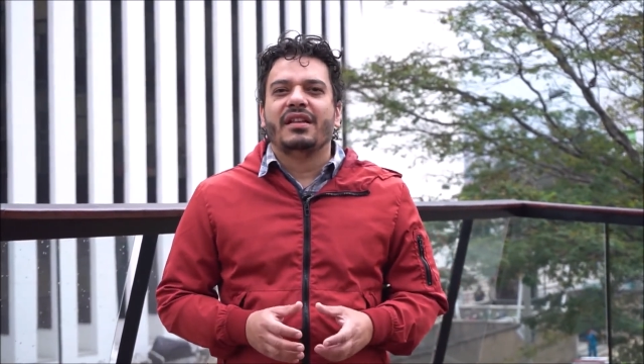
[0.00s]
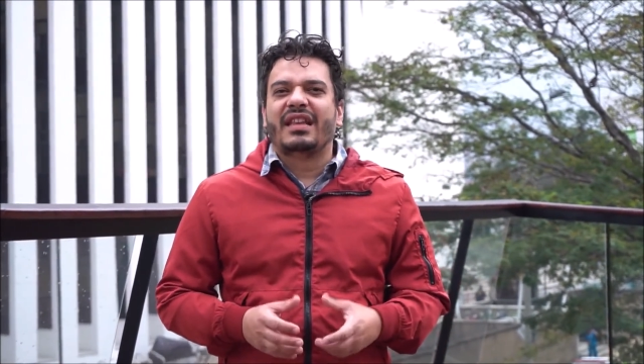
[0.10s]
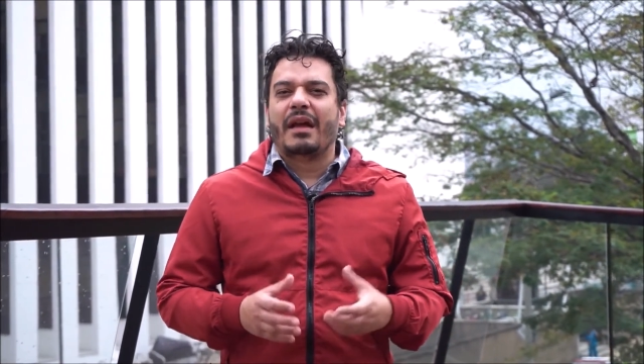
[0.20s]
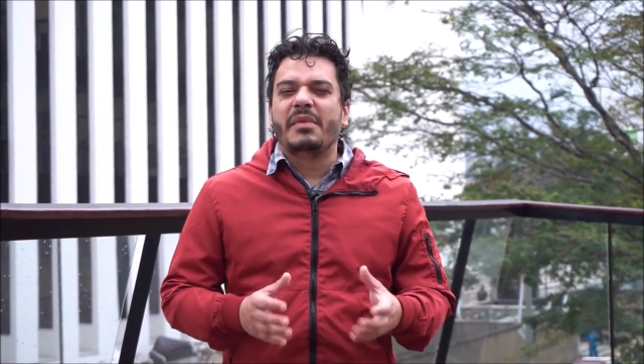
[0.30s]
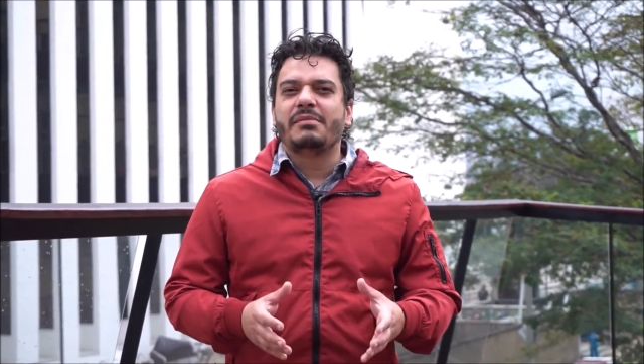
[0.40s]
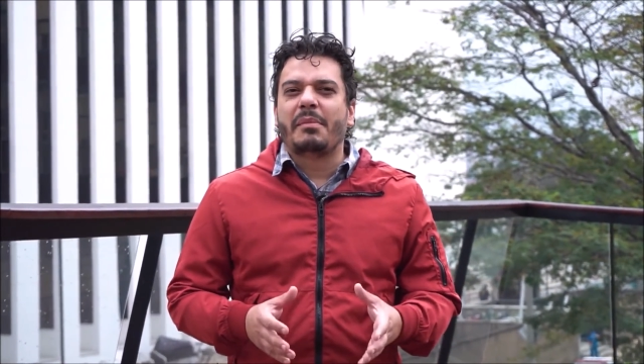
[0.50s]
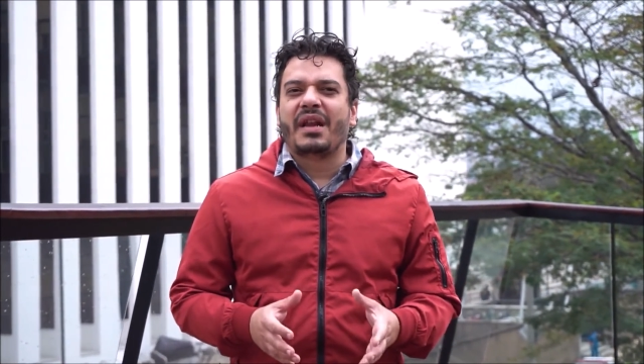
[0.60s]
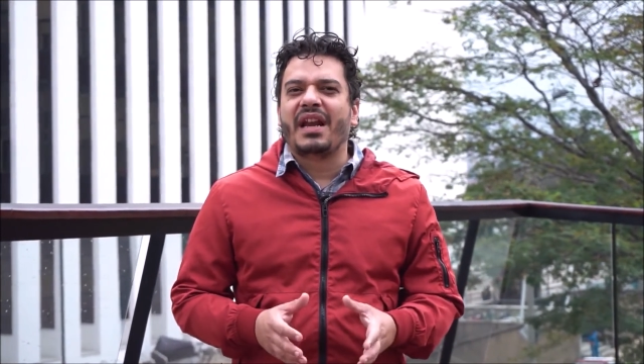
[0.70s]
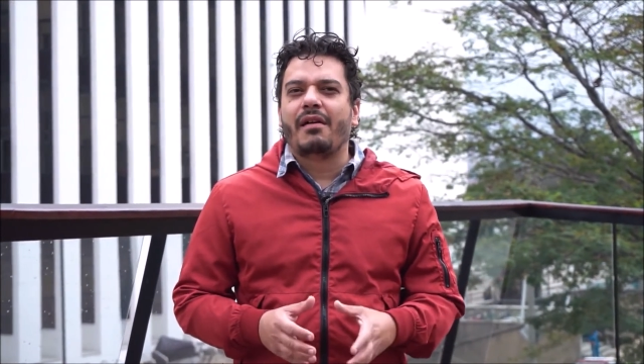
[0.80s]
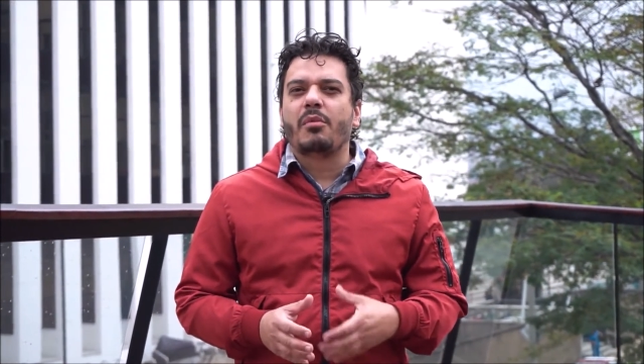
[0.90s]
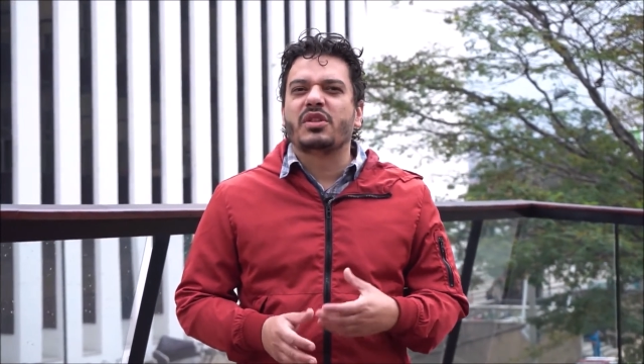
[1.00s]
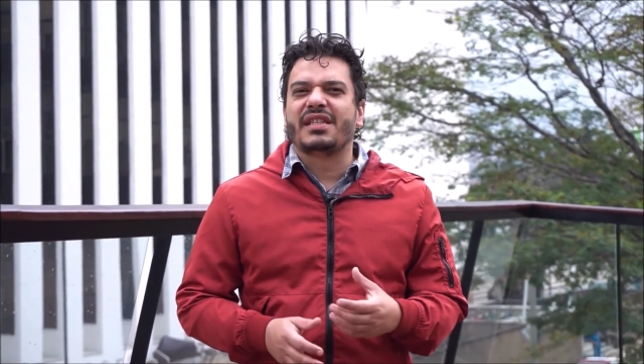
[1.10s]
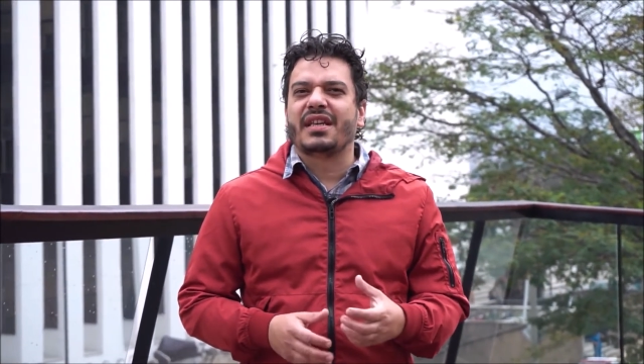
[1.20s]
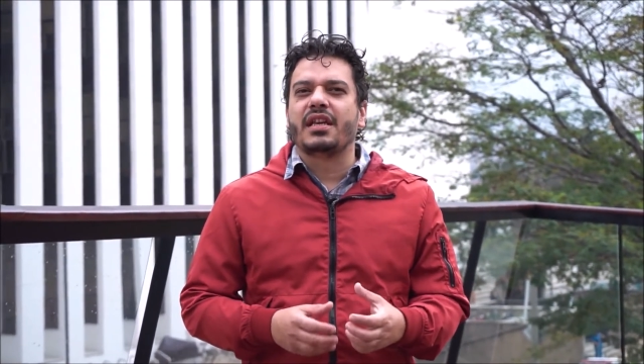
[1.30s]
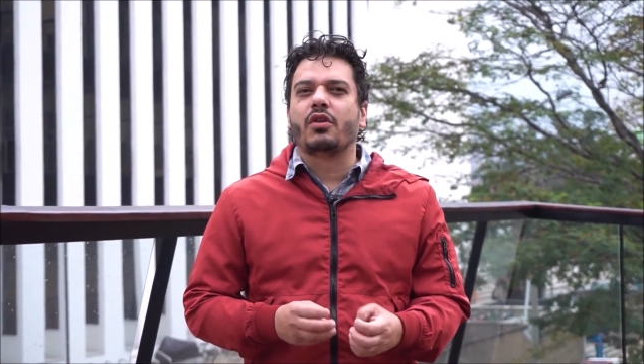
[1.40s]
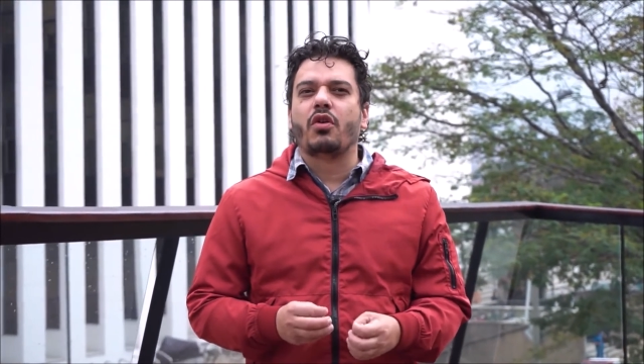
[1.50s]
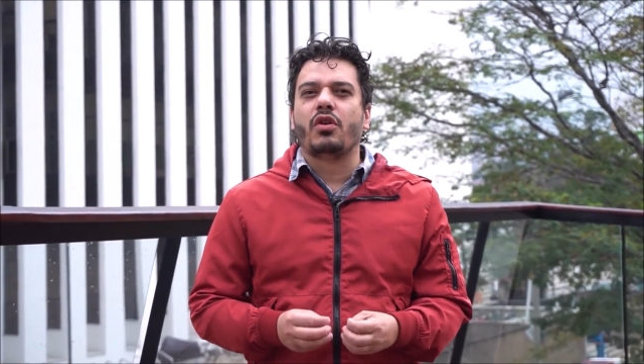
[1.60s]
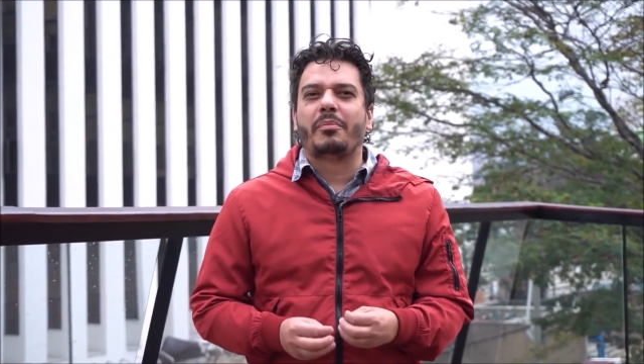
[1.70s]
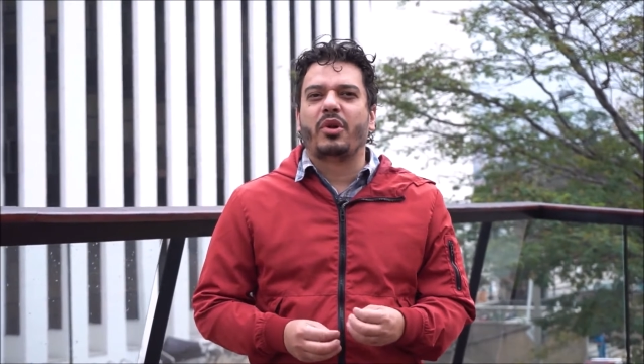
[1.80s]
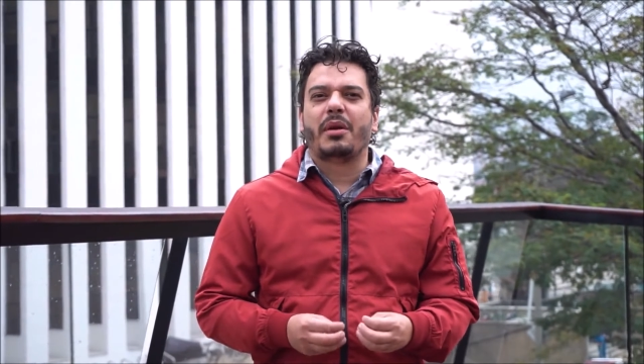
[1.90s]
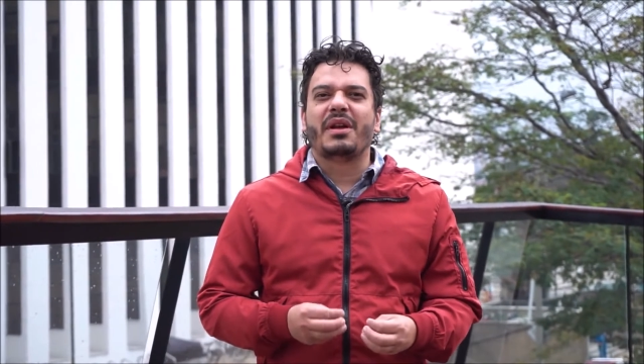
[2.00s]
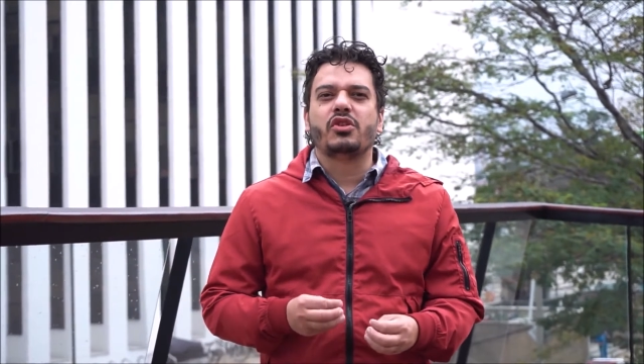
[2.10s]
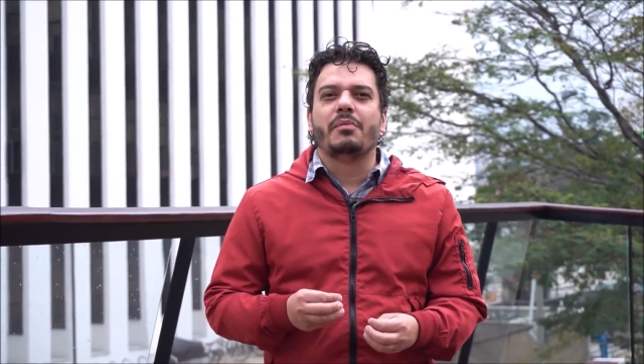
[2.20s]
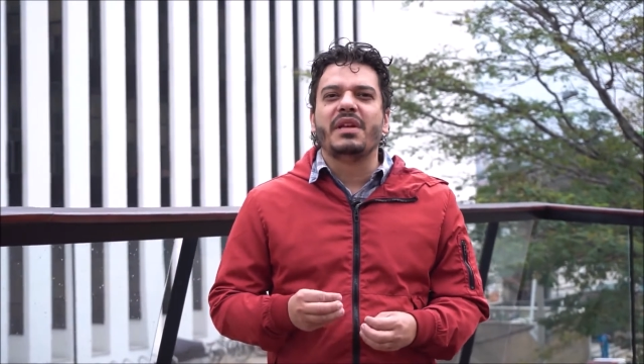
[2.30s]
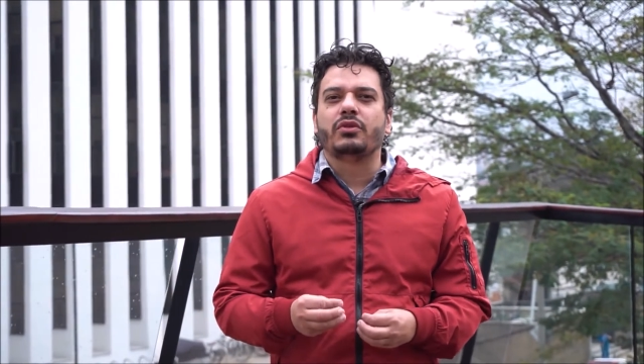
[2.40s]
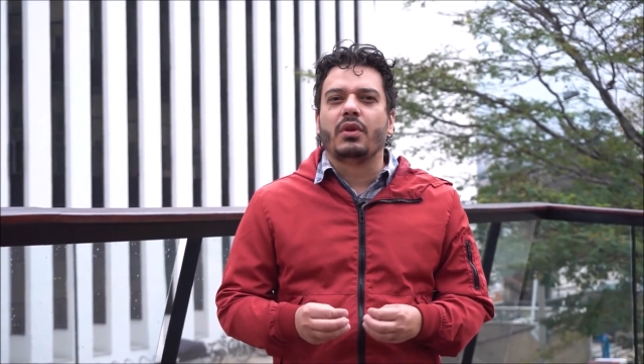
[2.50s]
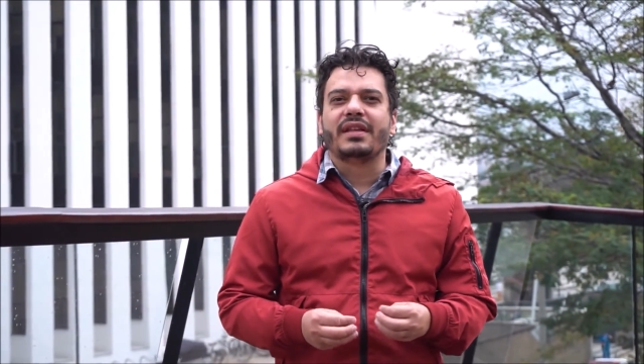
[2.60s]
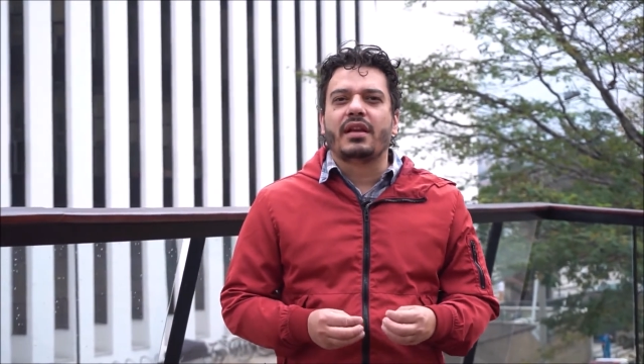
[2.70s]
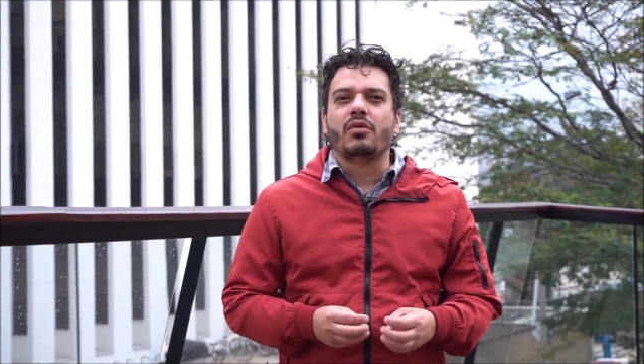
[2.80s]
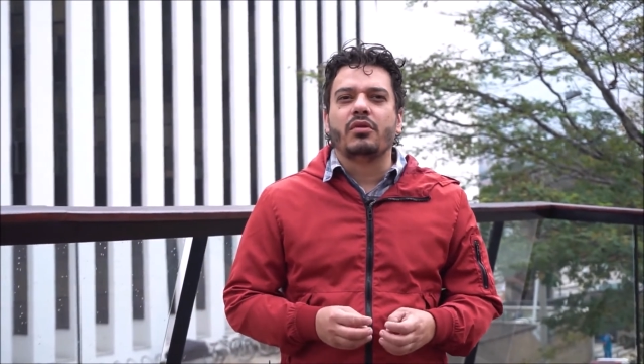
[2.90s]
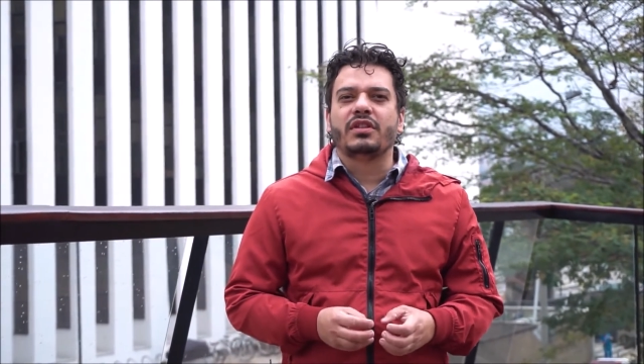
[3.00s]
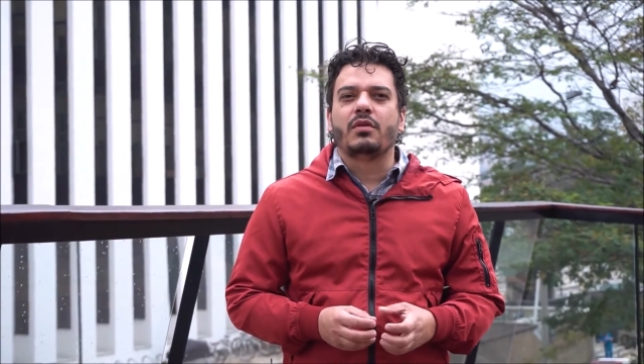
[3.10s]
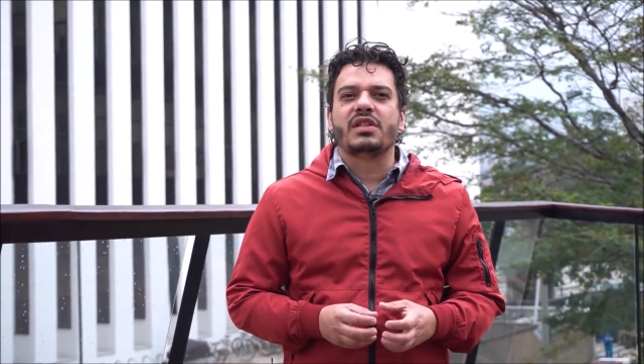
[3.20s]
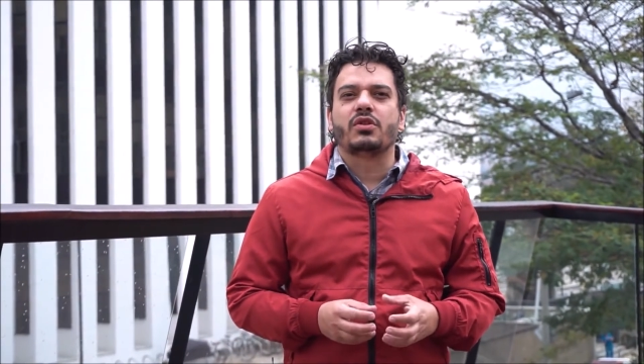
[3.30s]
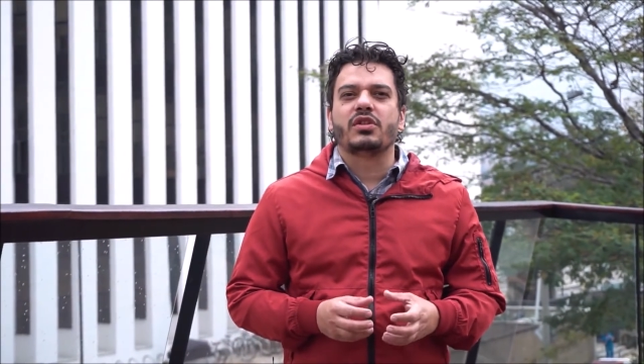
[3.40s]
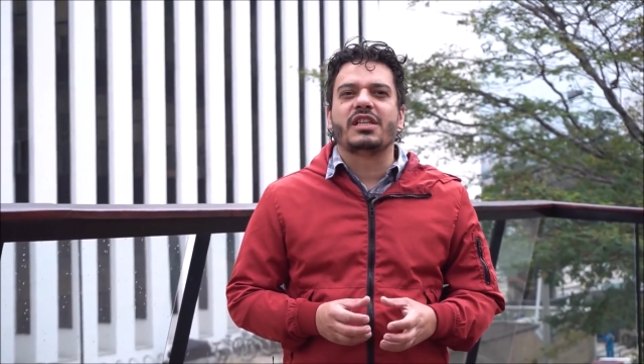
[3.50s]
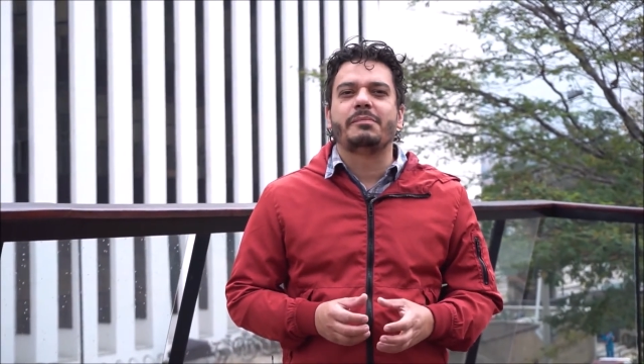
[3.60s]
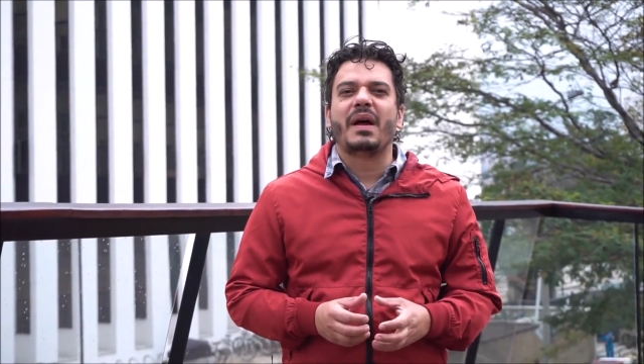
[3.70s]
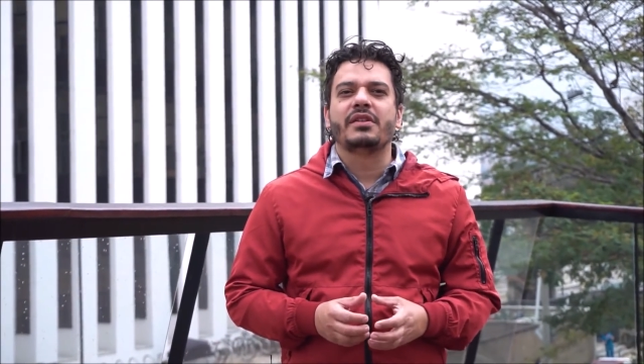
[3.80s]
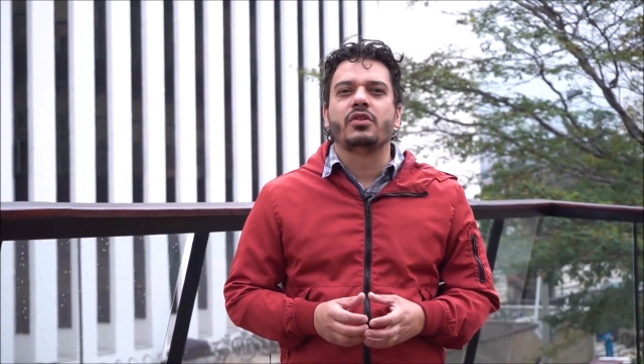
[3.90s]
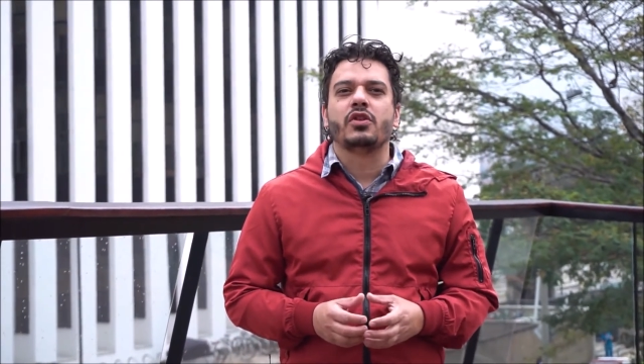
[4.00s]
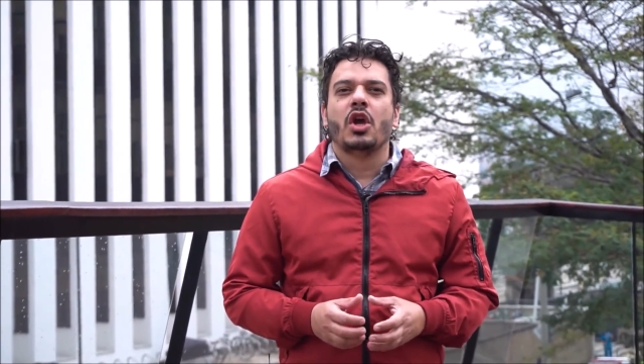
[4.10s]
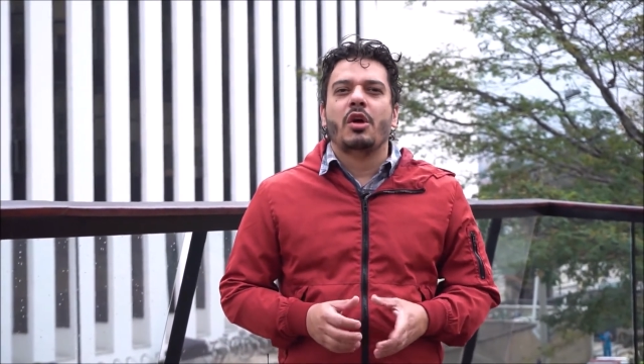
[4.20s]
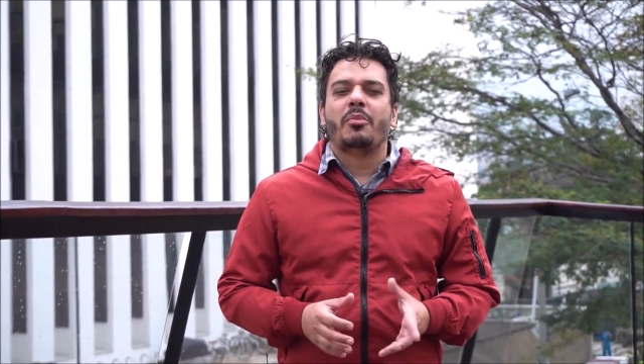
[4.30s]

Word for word: De la misma manera vamos a seguir con la programación virtual de algunos de nuestros espacios